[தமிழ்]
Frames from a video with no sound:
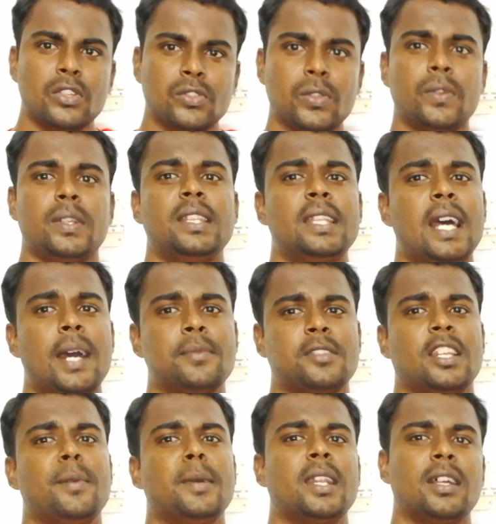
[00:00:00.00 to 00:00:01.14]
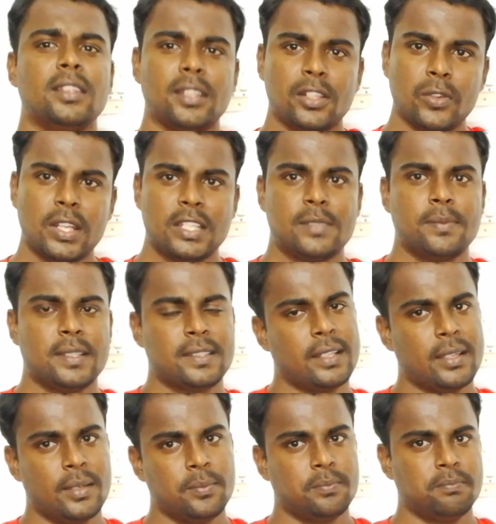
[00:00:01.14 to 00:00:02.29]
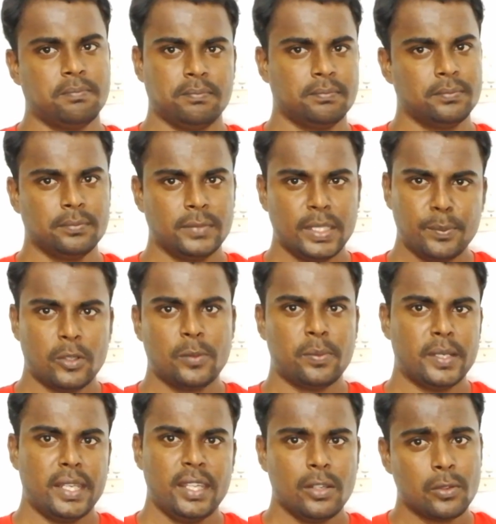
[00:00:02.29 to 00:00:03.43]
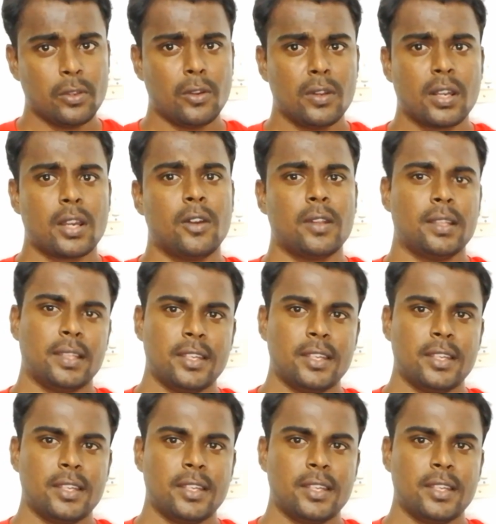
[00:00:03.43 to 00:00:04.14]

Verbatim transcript: ஸோ இந்த ஆப்ஸ் எல்லாமே நான் இந்த டூயல் ஸ்பேஸில் இம்போர்ட் பண்ணி க்ளோன் அக்கௌண்ட்டாக